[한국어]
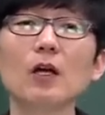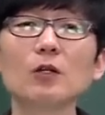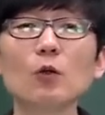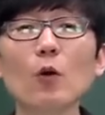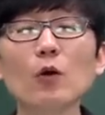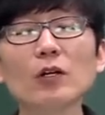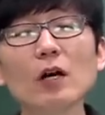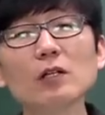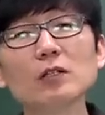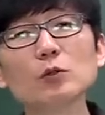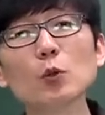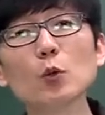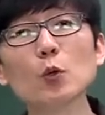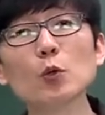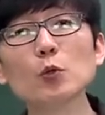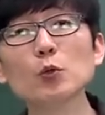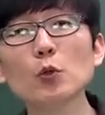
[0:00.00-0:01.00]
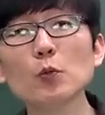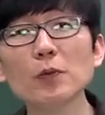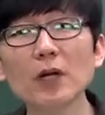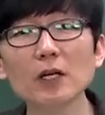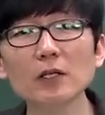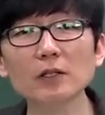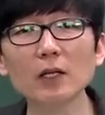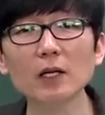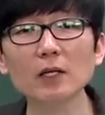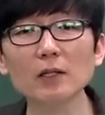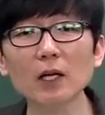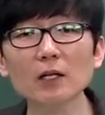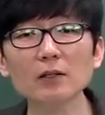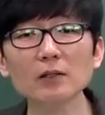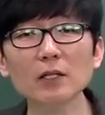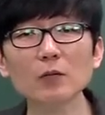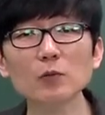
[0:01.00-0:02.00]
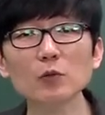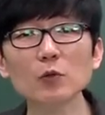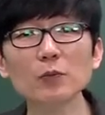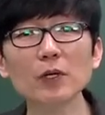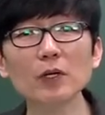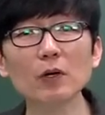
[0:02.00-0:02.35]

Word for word: 너희가 그 도로를 소비할 때 다른 사람 소비에